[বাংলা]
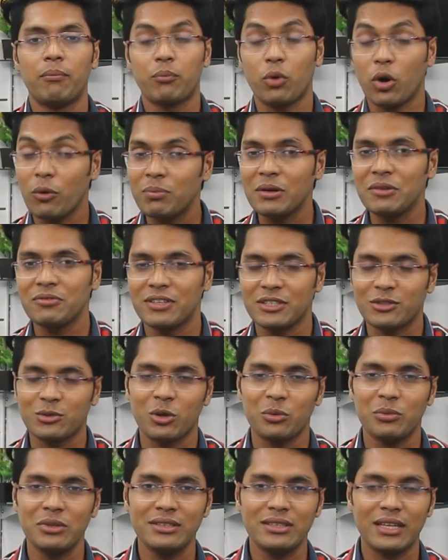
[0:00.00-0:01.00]
প্রবলেম ফেস
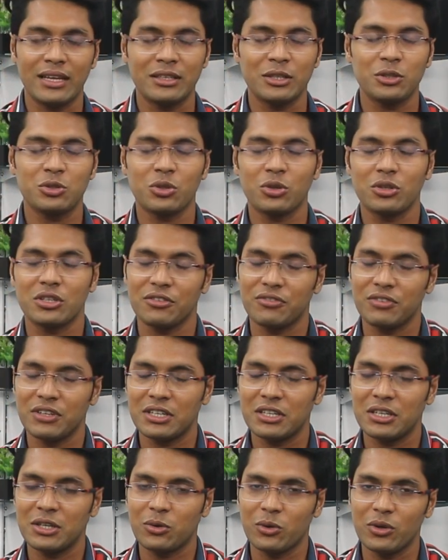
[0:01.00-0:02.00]
করবেন তাদের জন্য
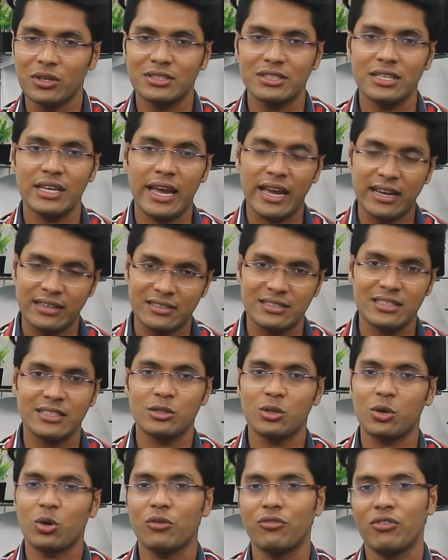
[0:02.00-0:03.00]
ডেফিনেটলি রয়েছে
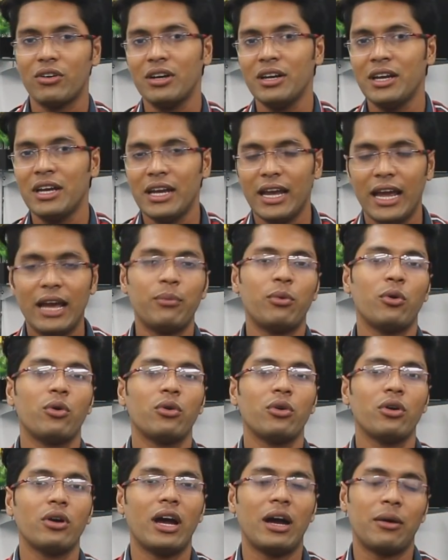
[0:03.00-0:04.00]
এক্সচেঞ্জের অফার এবং
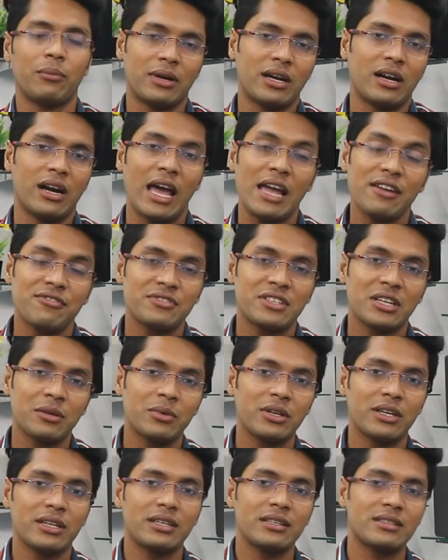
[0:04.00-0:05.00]
আমরা লাইফ
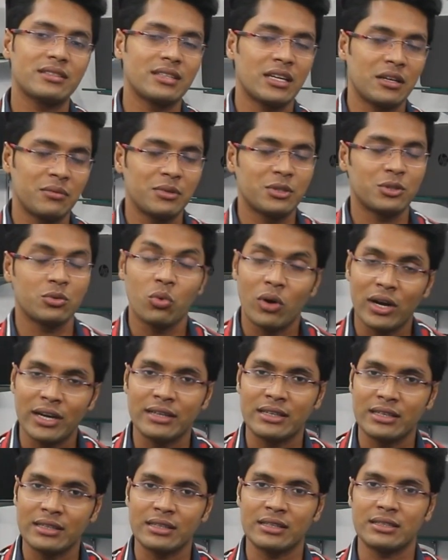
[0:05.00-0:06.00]
টাইমের একটি সার্ভিস
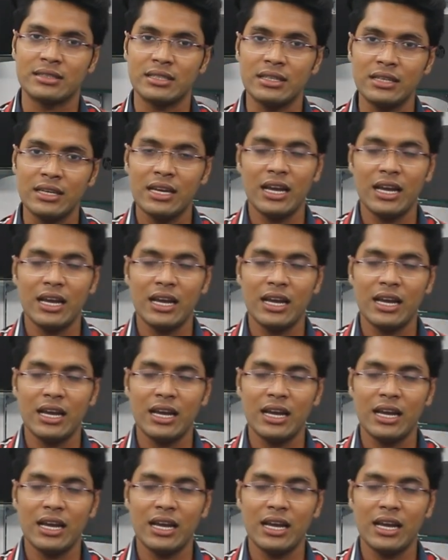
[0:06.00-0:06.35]
ওয়ারেন্টি দিচ্ছি